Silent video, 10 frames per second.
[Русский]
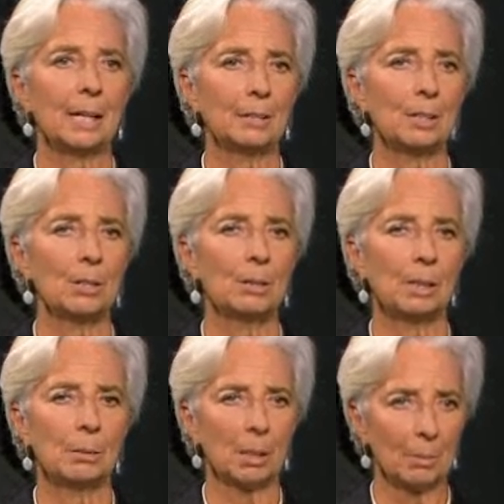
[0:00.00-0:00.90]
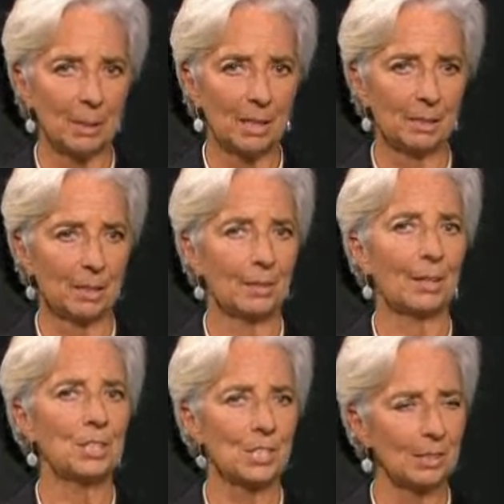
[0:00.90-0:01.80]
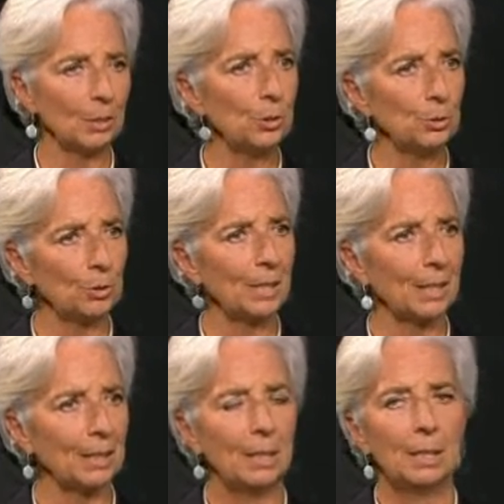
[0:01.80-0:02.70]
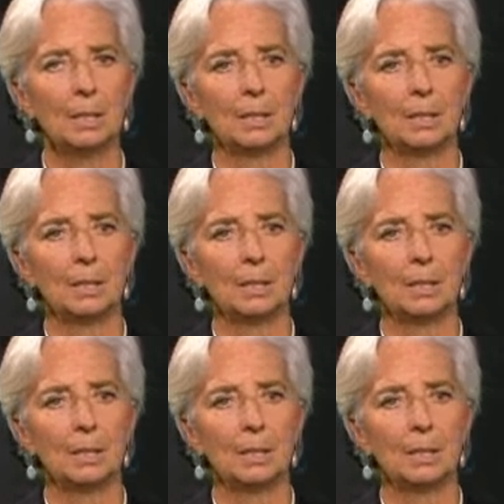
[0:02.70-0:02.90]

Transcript: Я вернулась в тот момент из Африки, и я